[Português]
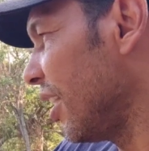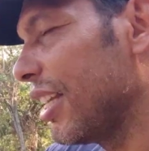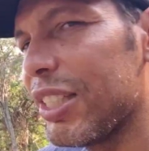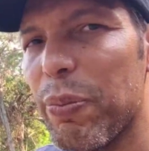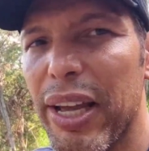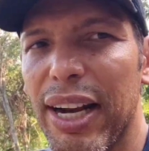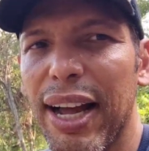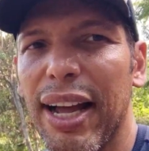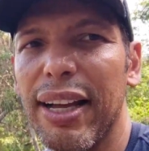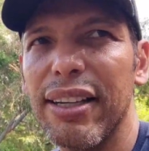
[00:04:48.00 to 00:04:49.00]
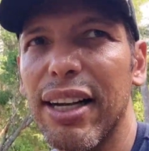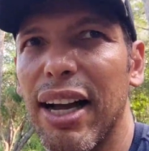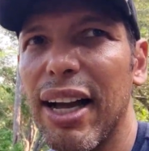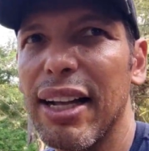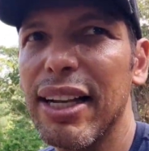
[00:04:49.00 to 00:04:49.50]
e esperar
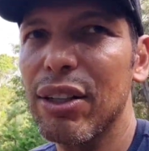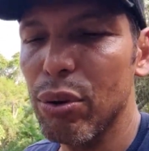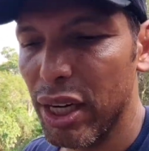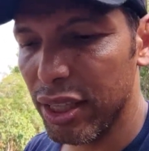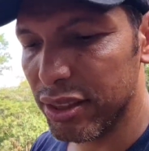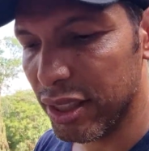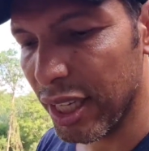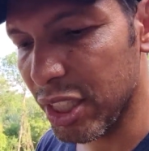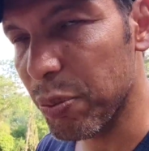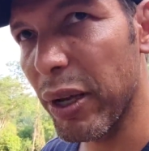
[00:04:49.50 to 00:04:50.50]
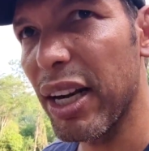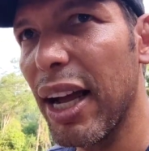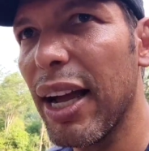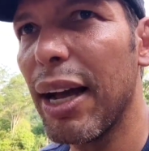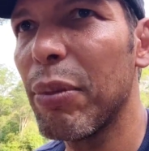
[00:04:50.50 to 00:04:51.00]
a natureza, né?
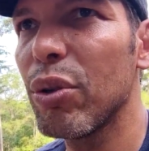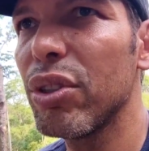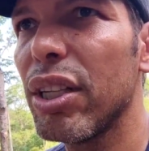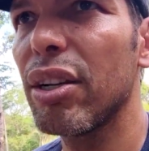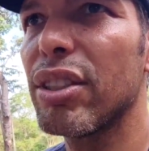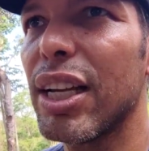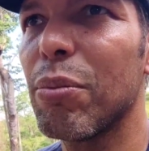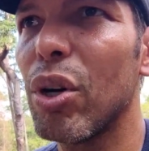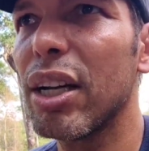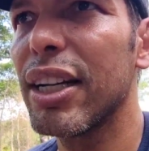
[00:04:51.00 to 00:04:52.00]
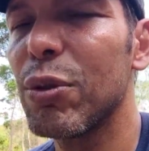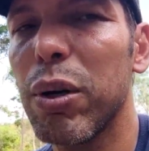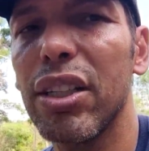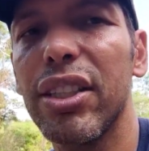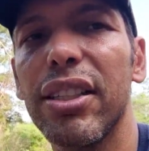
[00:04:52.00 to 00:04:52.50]
Esperar a mão de Deus aí molhando as
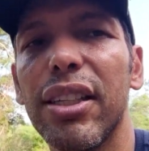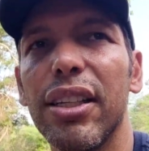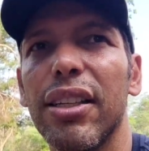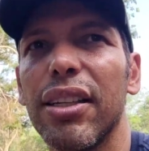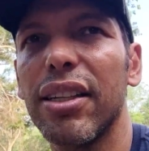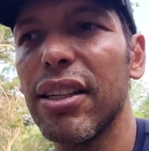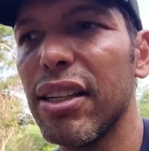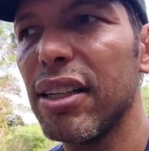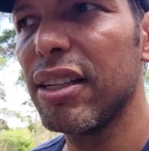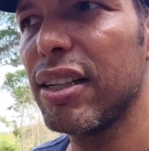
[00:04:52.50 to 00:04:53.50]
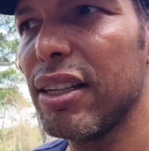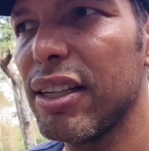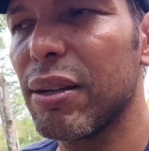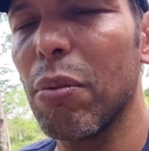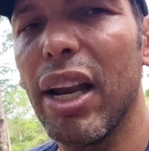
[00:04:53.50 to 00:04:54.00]
plantinhas aí.
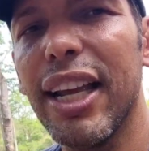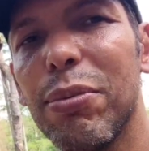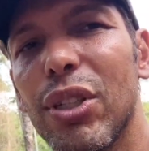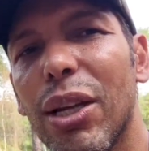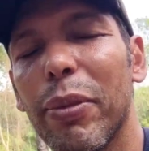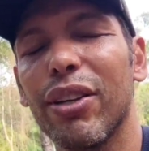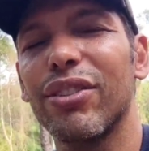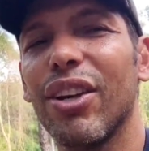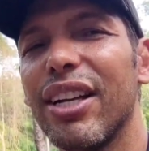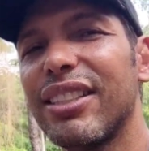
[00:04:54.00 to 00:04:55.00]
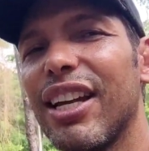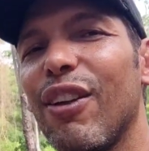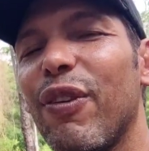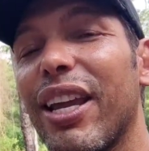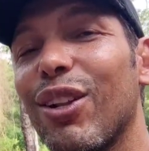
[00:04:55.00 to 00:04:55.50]
Beleza, meus amigos? Então é isso aí,
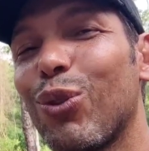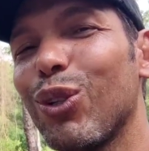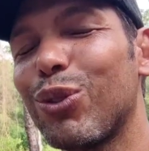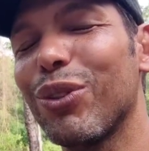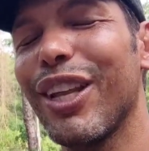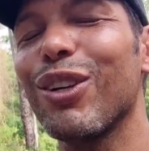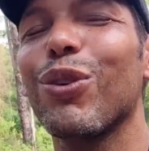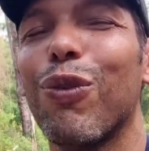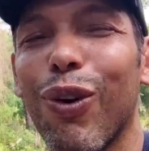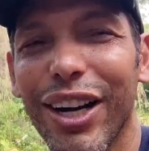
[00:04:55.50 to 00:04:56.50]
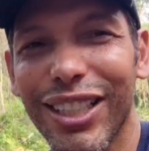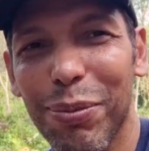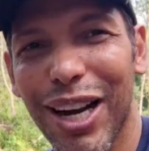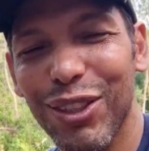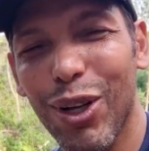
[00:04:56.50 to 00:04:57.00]
fiquem todos com Deus. Um forte
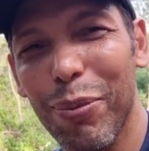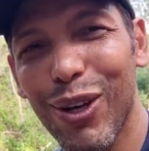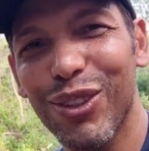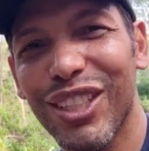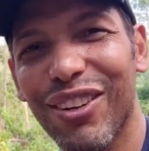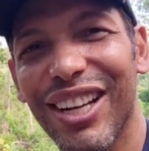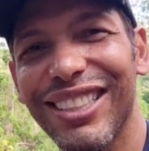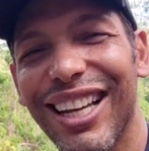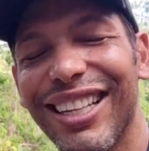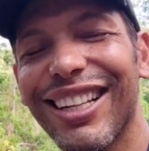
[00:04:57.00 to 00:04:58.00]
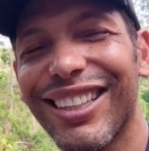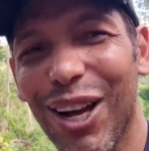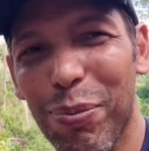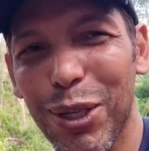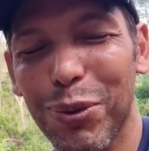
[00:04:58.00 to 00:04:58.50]
abraço do amigo Luciano Rezende e
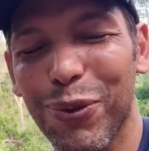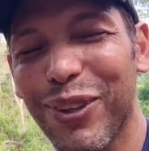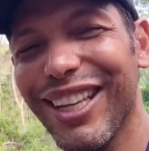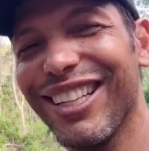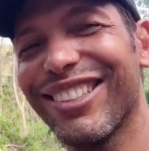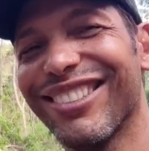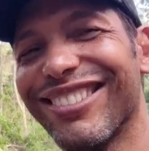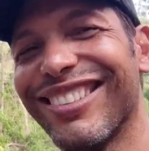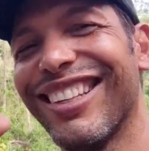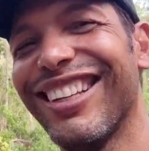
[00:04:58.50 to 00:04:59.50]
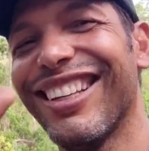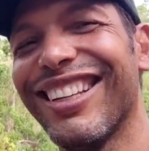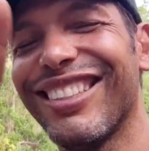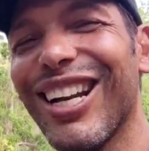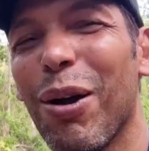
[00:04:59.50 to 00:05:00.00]
até o próximo vídeo.
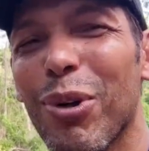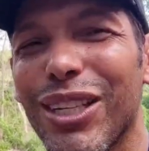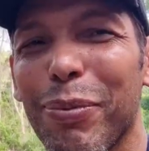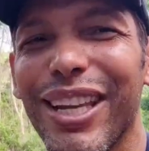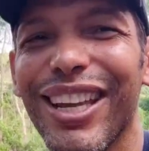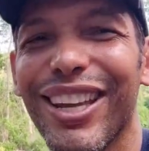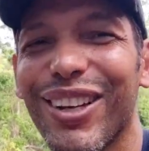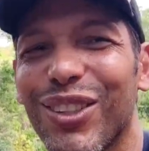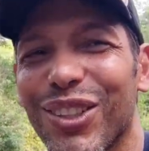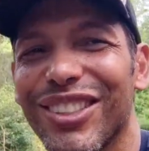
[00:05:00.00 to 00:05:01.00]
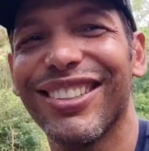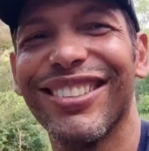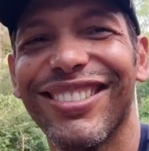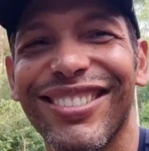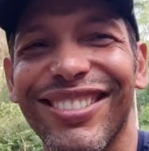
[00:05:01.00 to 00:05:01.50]
Tchau, meus amigos!